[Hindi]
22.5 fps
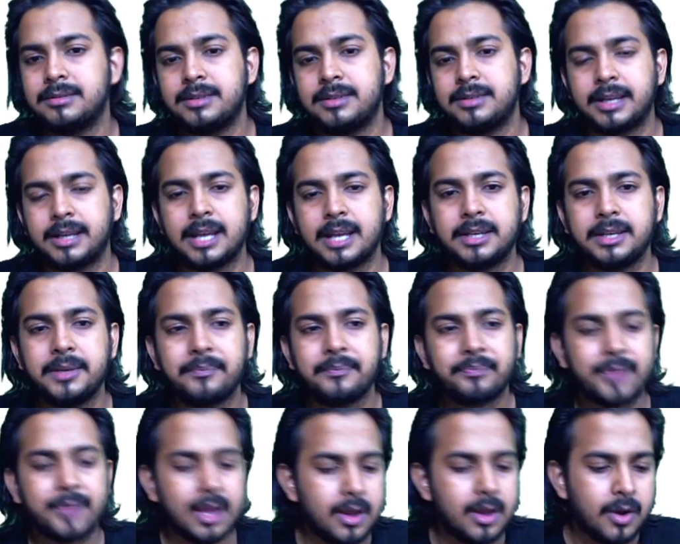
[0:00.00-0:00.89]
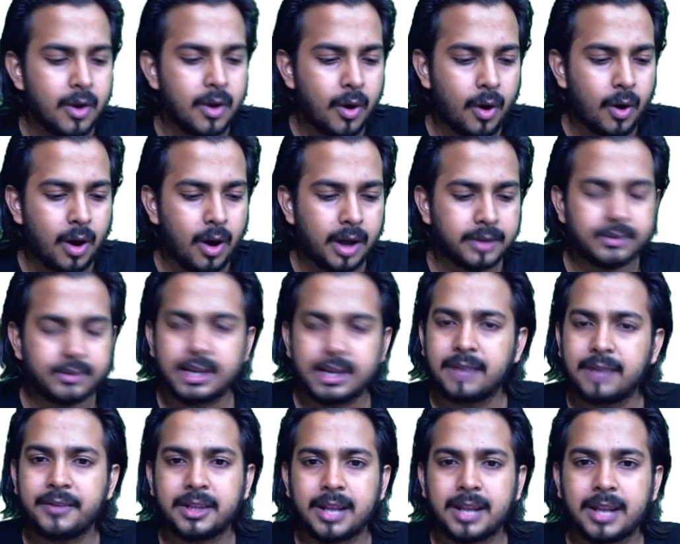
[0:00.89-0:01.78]
ठीक है जी और
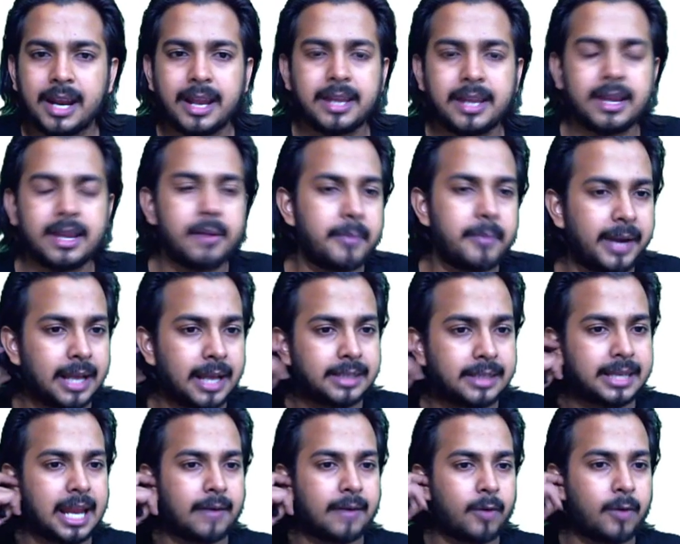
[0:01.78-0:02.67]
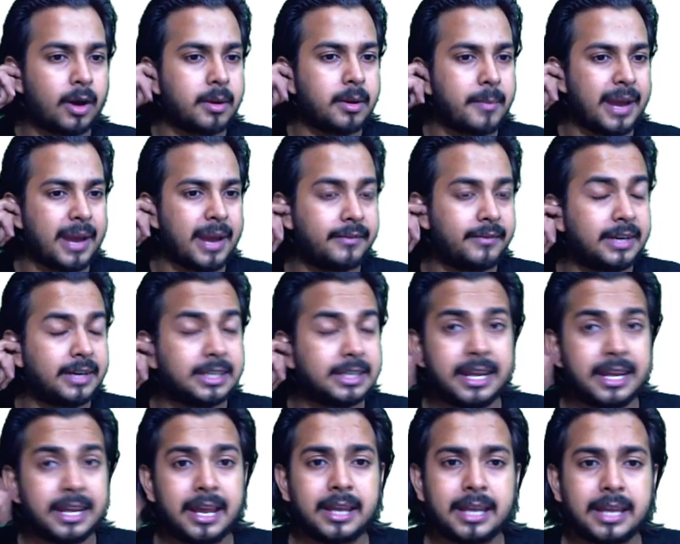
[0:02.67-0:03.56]
सिर्फ इतना नहीं है बेटा इसके अलावा और भी बेनिफिट्स
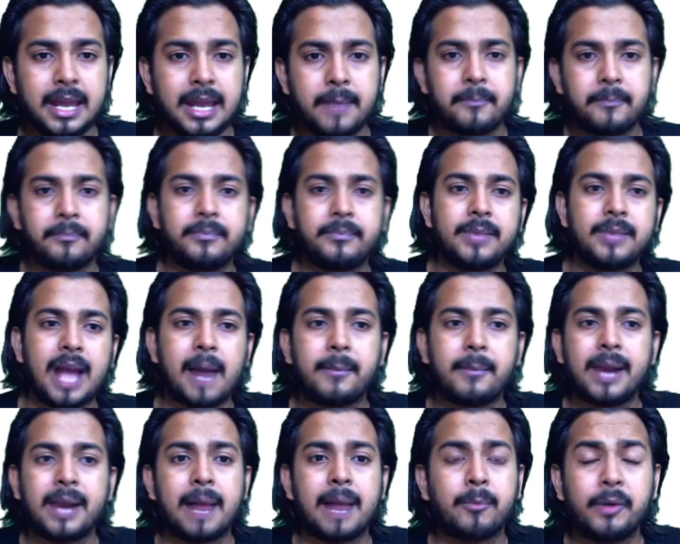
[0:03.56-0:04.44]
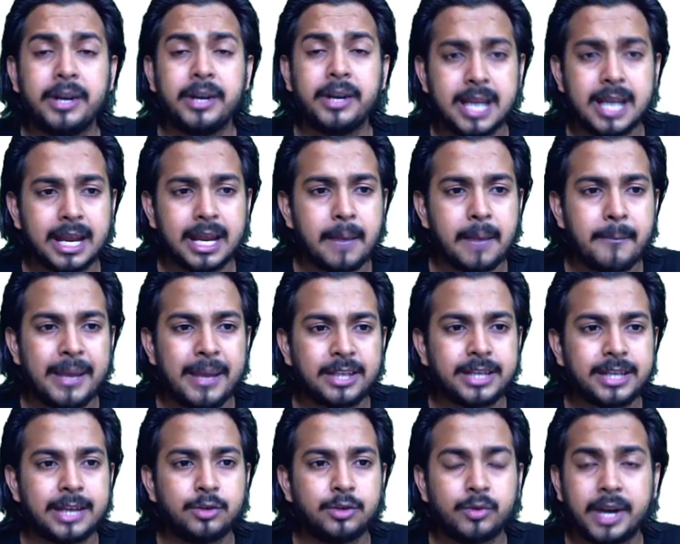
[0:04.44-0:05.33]
ये हैं कि यहाँ पर आपको इंडिया के
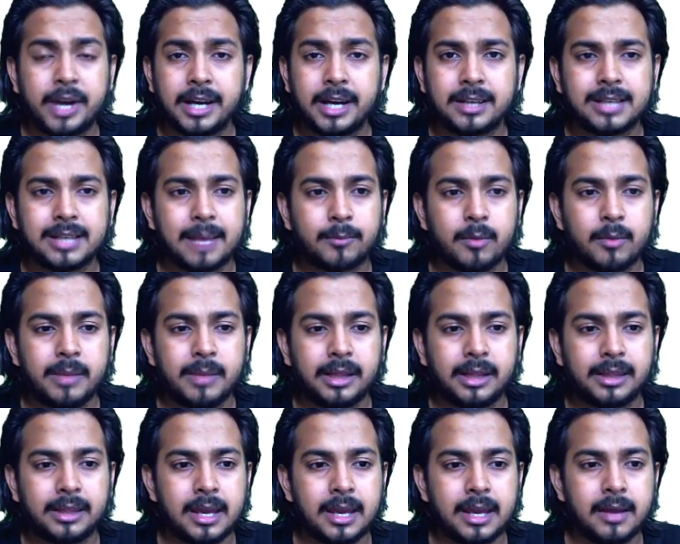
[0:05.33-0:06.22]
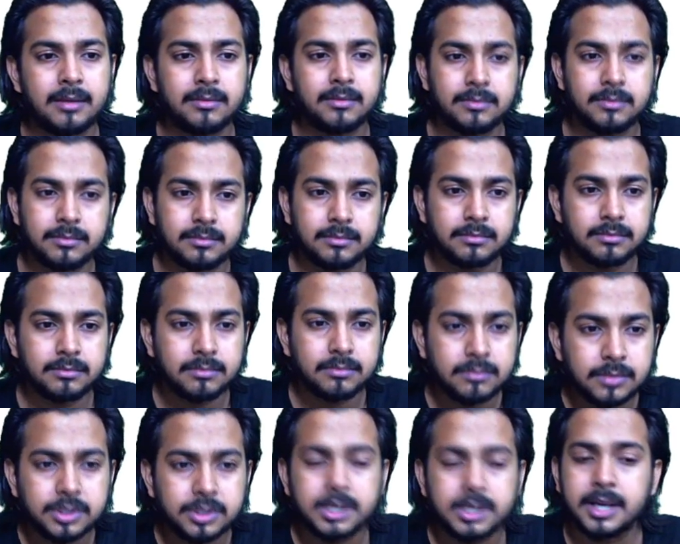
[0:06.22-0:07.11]
बेस्ट एजुकेटर्स आपको मिलते हैं
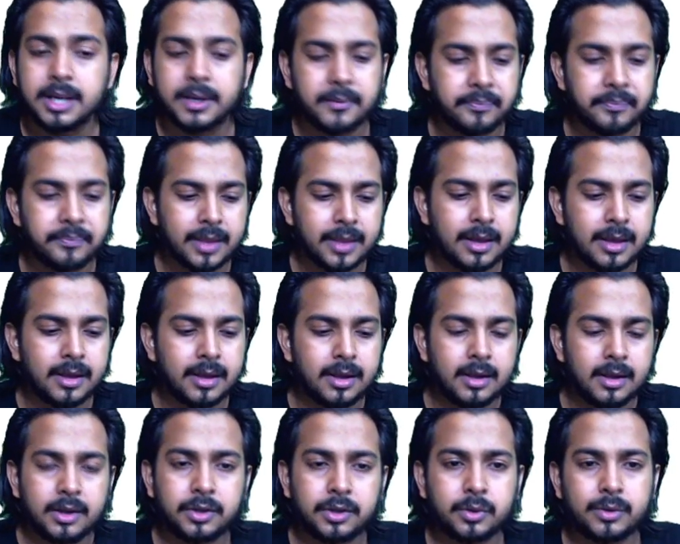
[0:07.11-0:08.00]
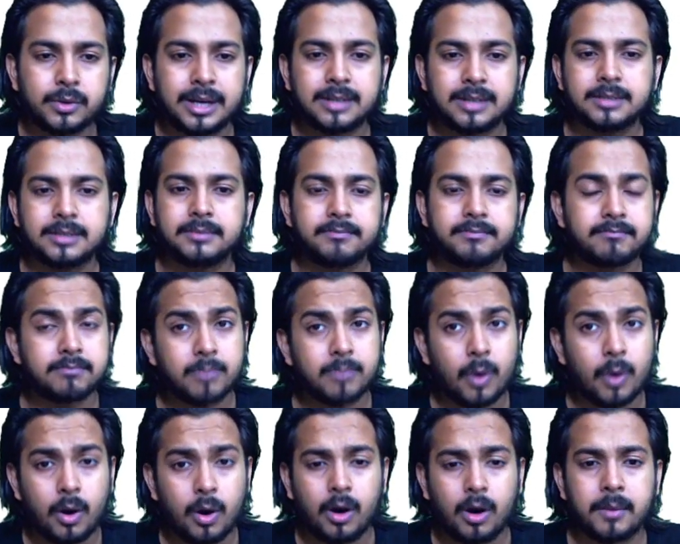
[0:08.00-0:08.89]
ठीक स्टूडेंट्स
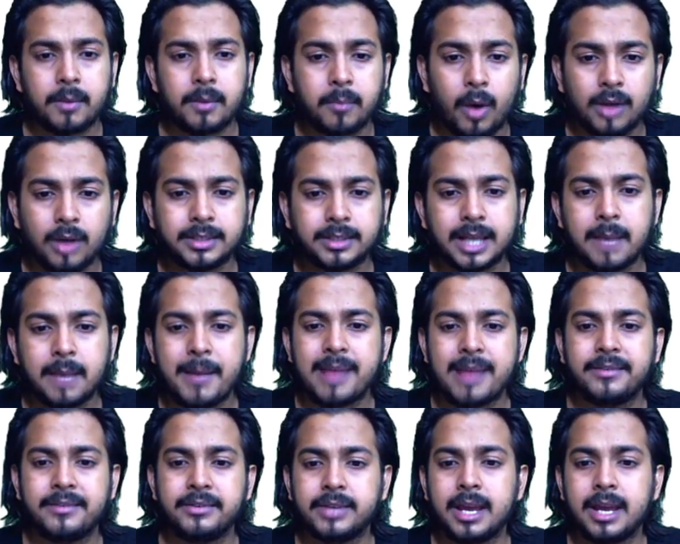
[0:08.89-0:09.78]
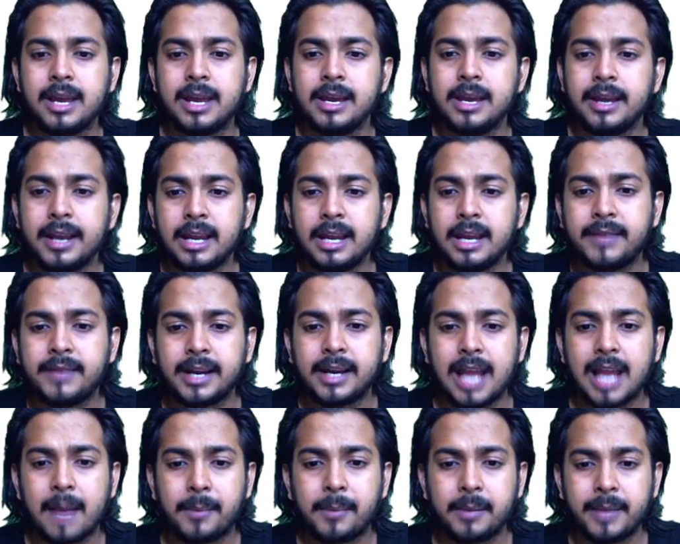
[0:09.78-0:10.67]
और बहुत सारे बैचेस हैं इनफैक्ट
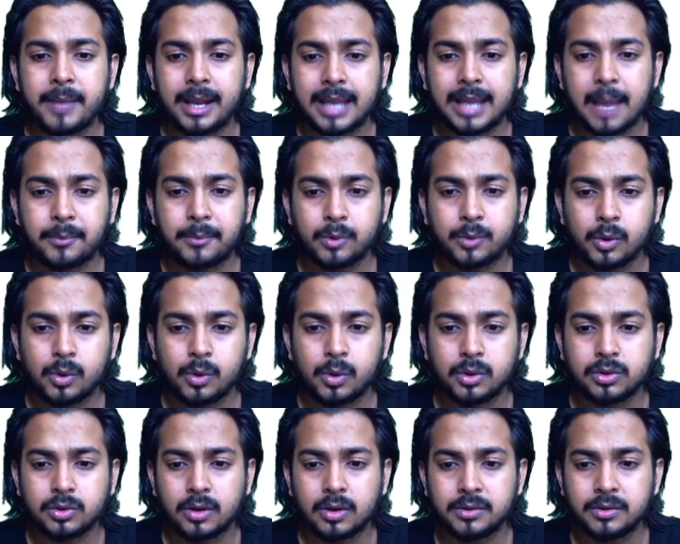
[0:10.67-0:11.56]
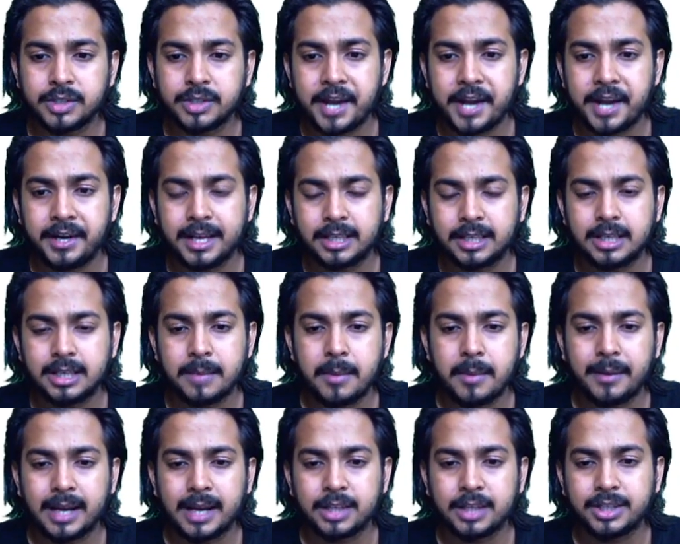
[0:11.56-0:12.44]
यहाँ पर मेरा कैप्सूल कोर्स और जेनेटिक्स ये
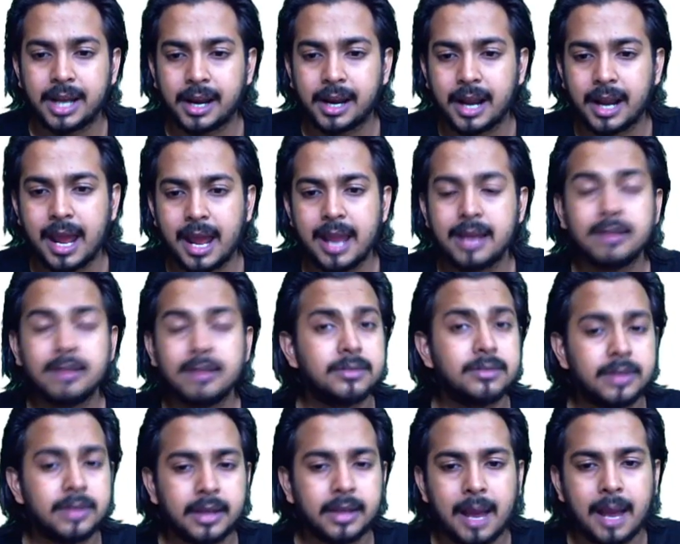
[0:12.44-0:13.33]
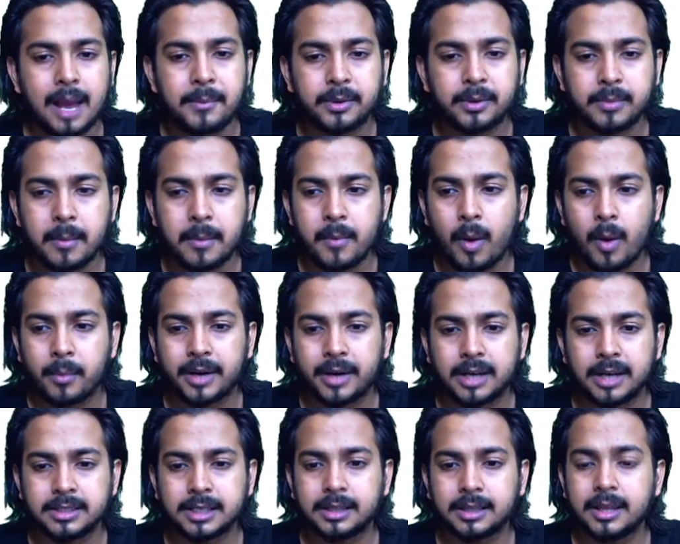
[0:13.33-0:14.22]
भी बेटा चल रहा है ठीक है आप इसमें भी ऑप्ट
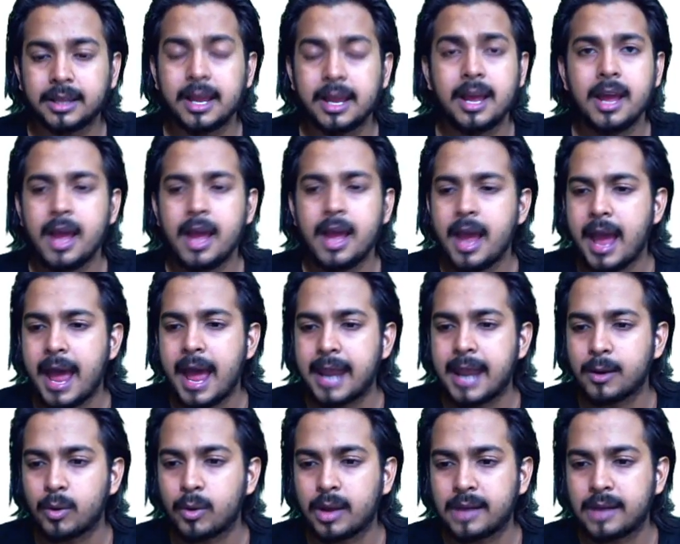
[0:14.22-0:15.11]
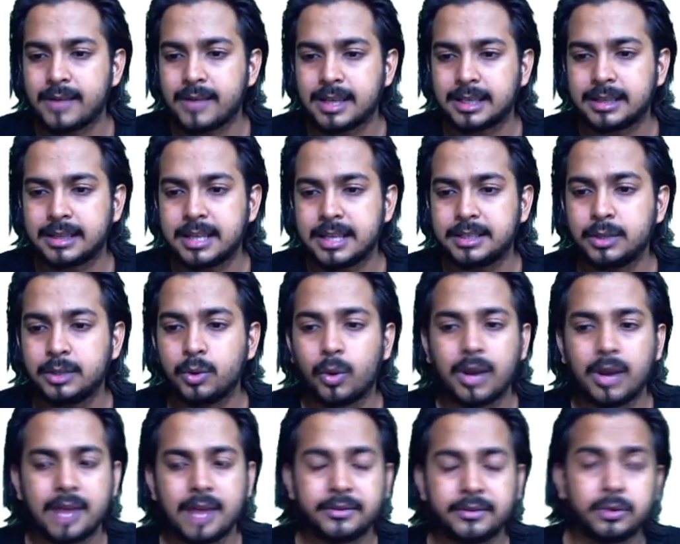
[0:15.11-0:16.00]
कर सकते हैं एनरोल करवा सकते हैं इसकी
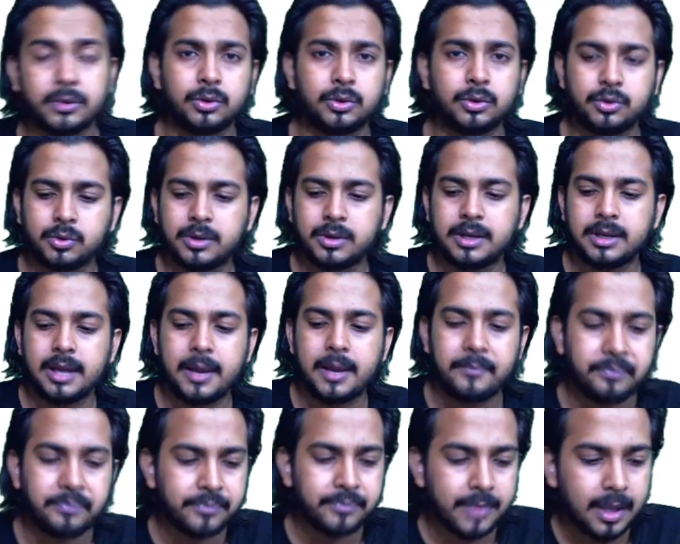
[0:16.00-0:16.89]
दो क्लासेस हो चुकी हैं